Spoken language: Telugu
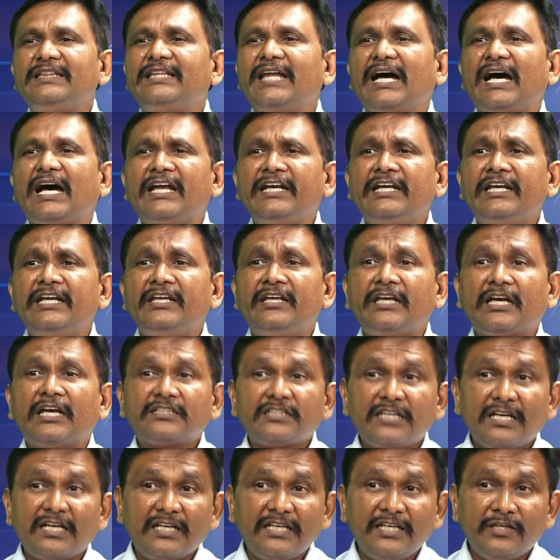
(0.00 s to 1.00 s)
దాన్ని
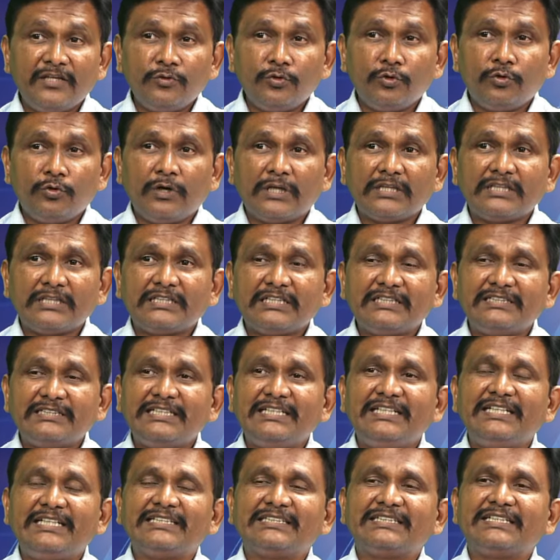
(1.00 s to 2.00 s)
అసలు ఎందుకు అంత
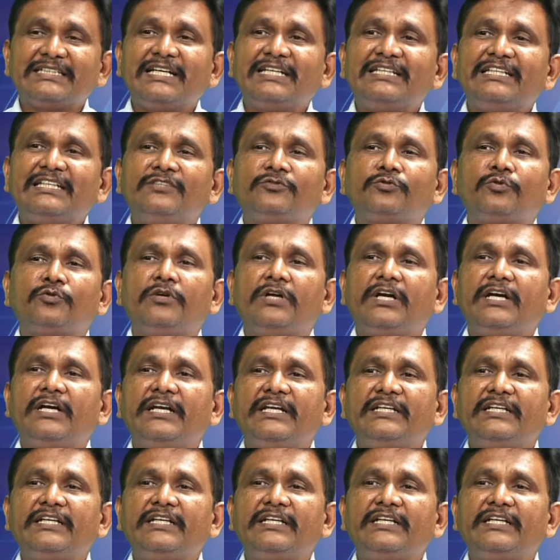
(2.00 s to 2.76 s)
సీరియస్ గా తీసుకున్న